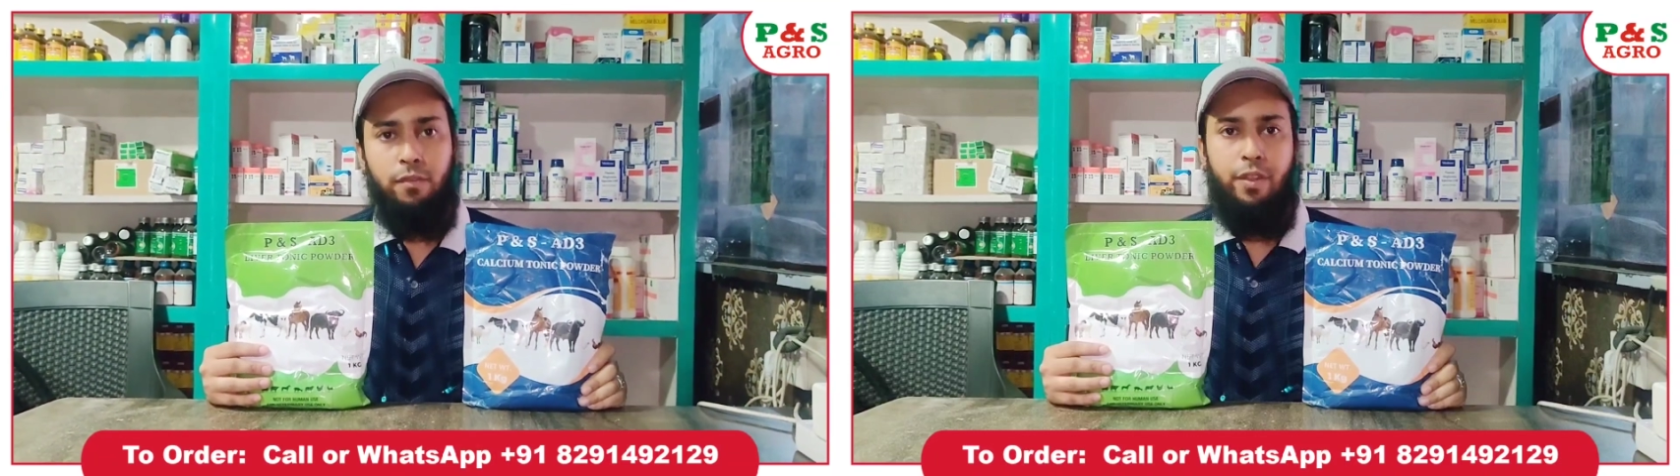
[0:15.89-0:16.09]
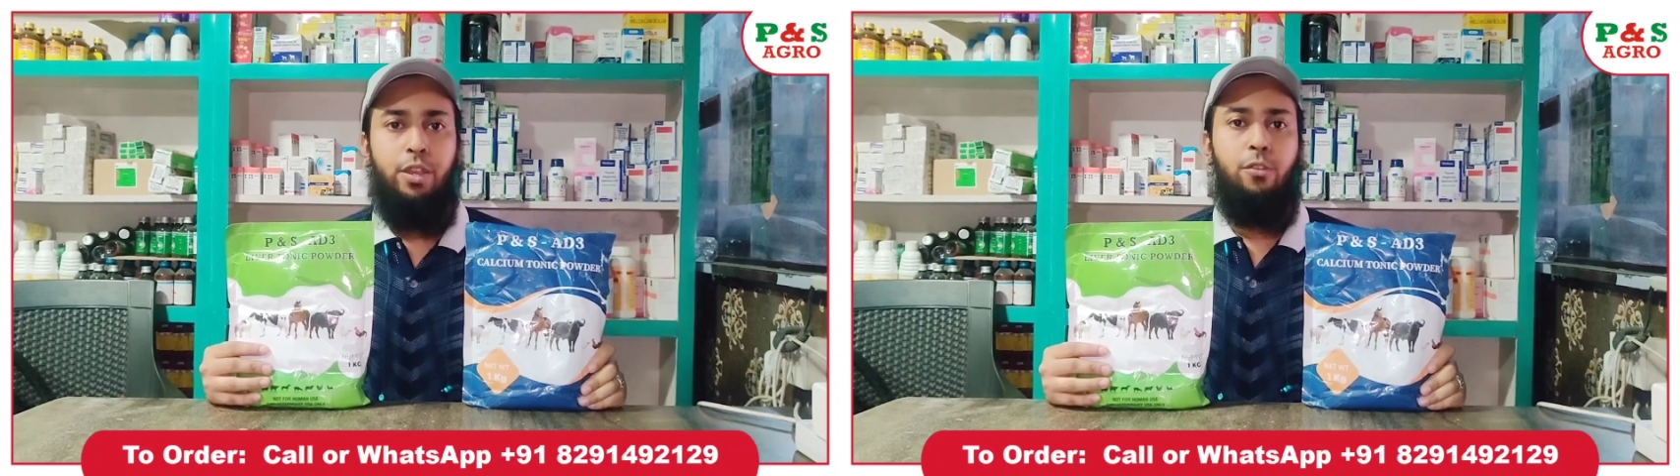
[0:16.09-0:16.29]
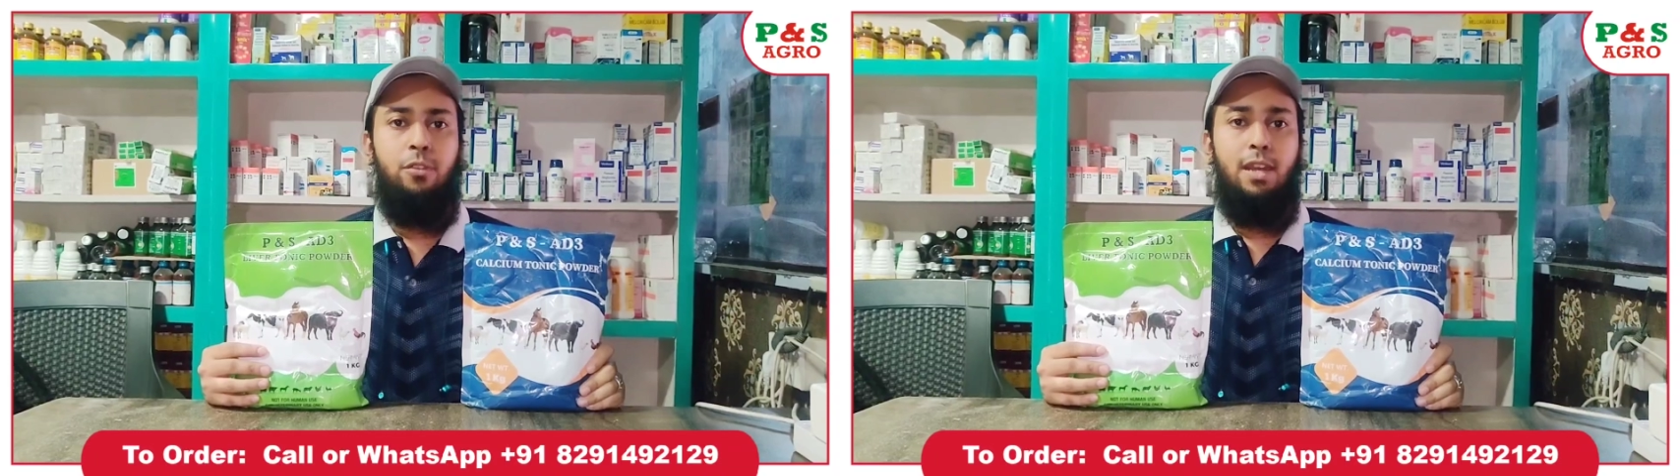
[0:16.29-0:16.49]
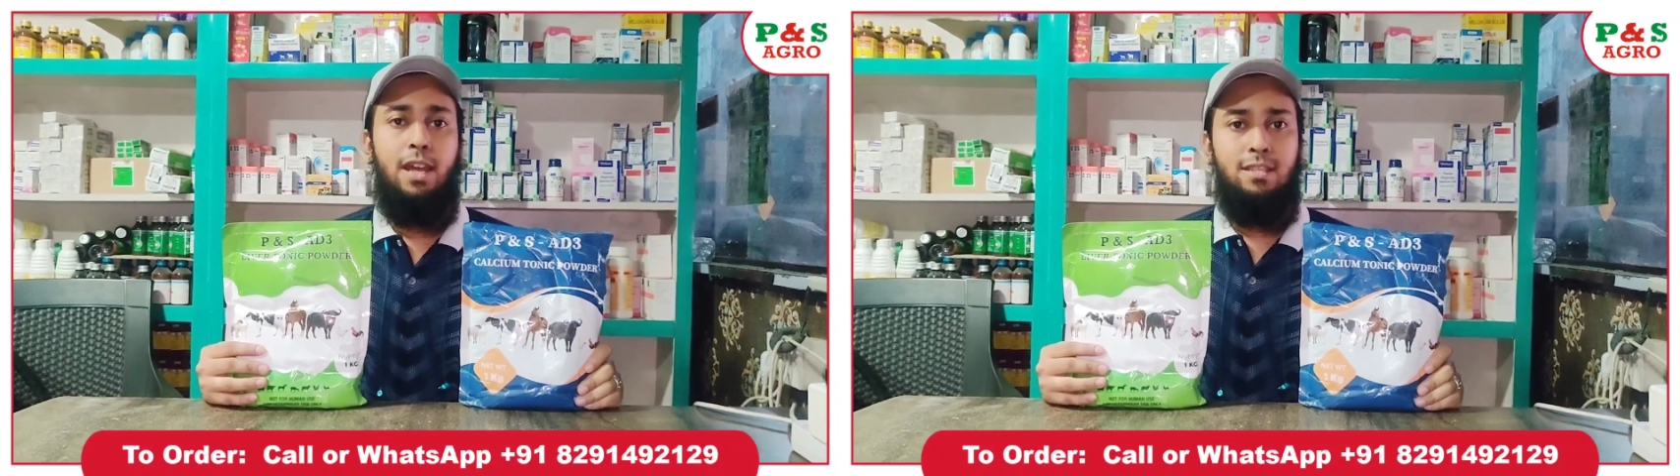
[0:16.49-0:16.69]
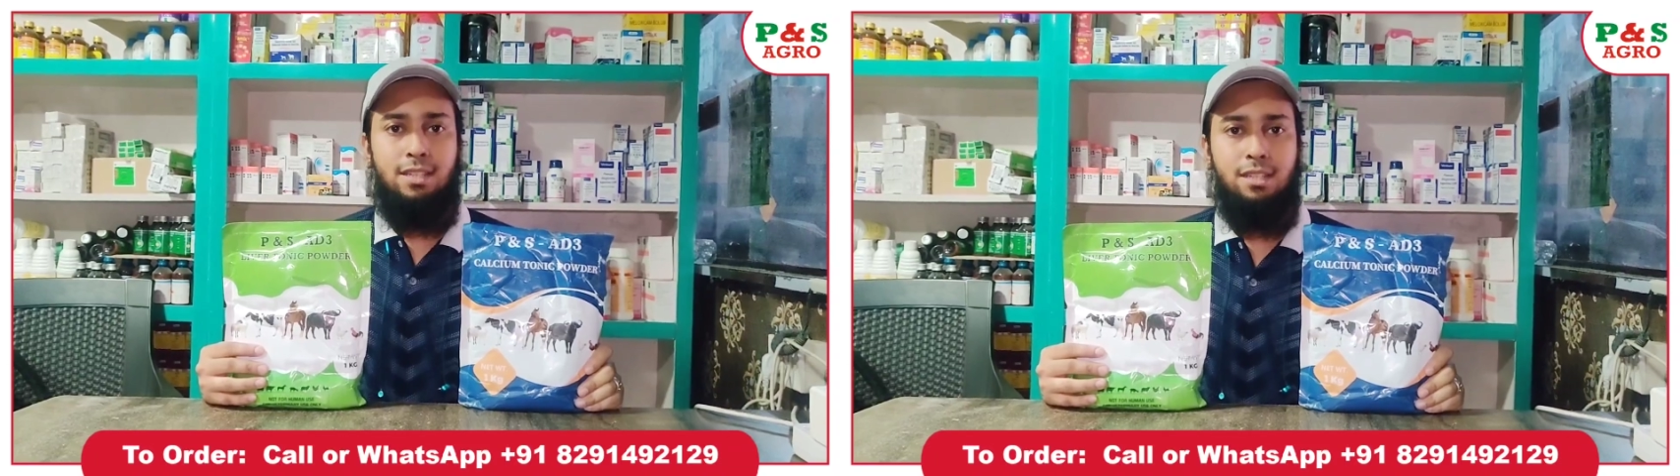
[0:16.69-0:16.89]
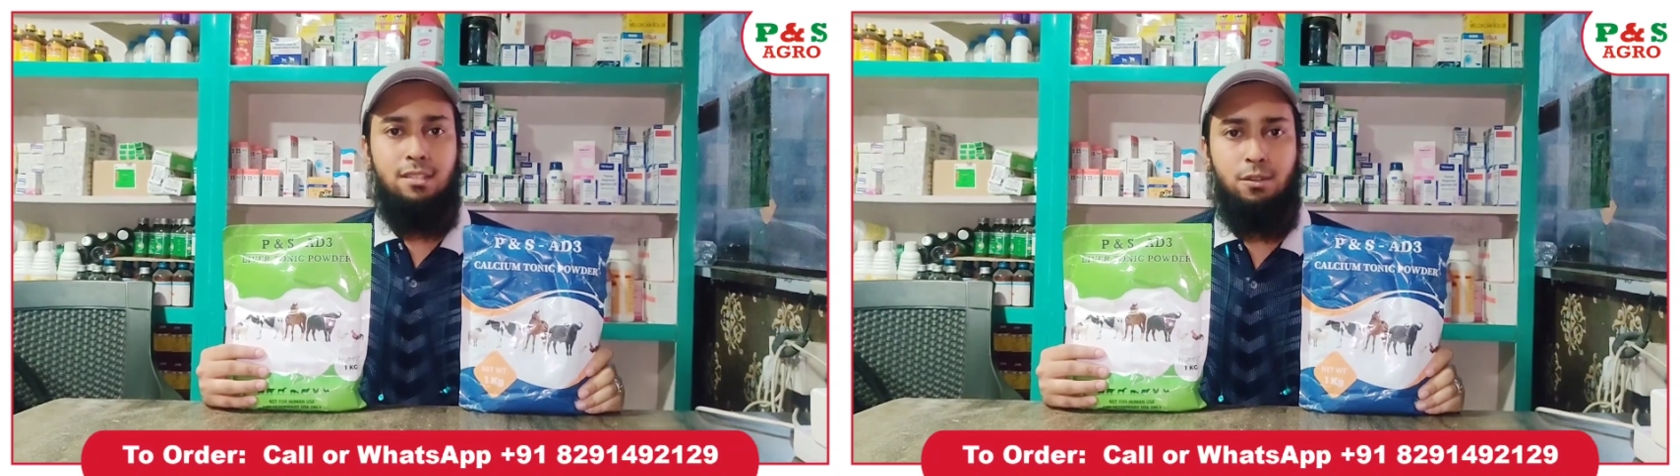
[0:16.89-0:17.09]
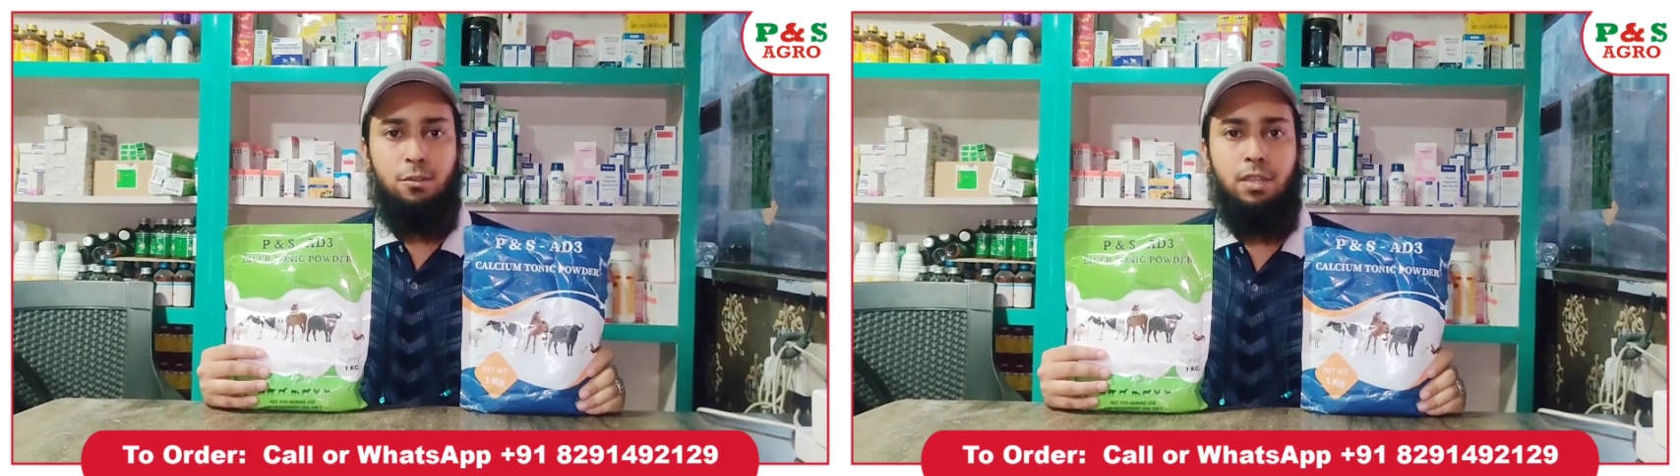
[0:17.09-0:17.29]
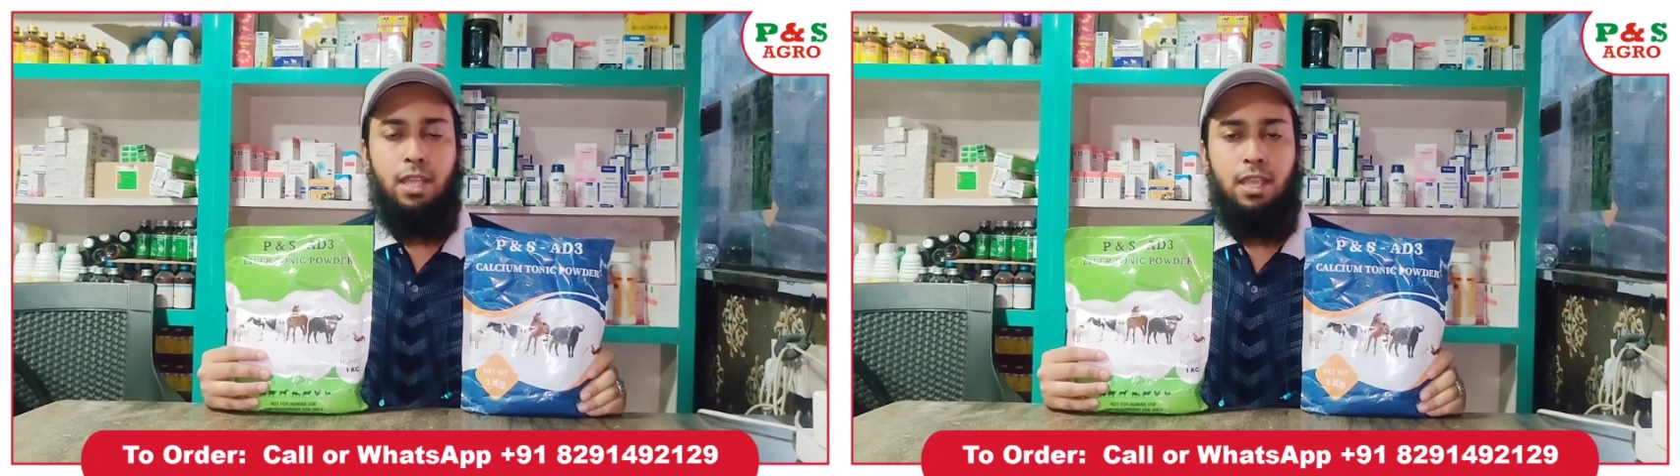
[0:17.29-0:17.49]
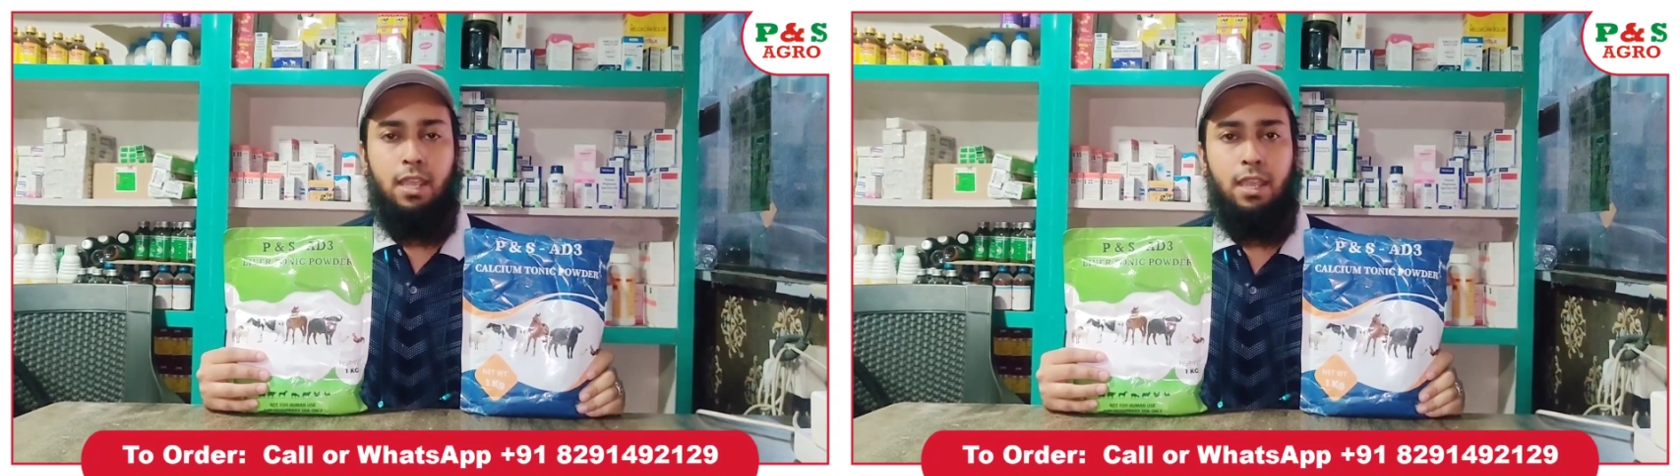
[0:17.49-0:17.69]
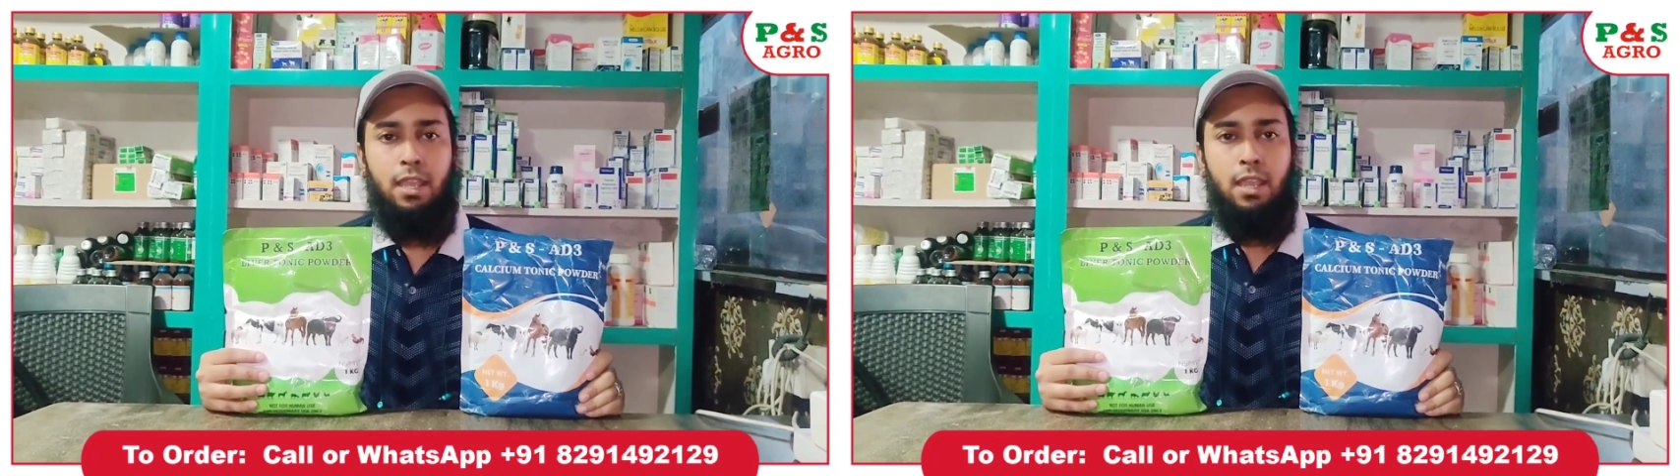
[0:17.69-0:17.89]
तो वीडियो को लास्ट तक जरूर
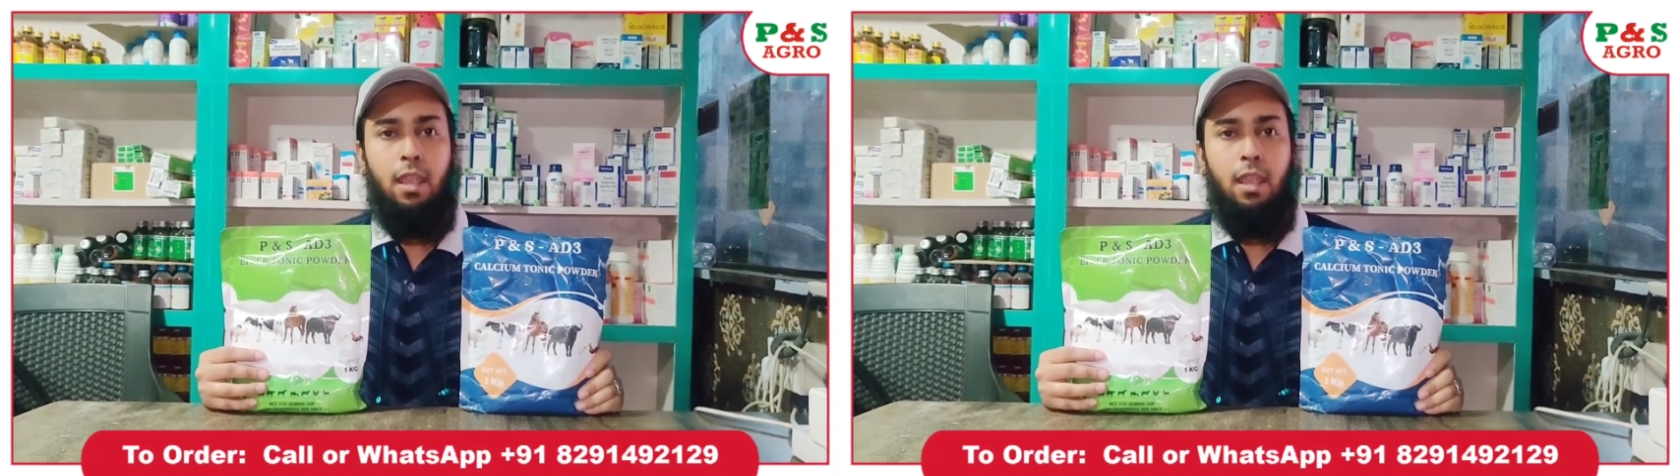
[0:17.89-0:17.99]
देखिए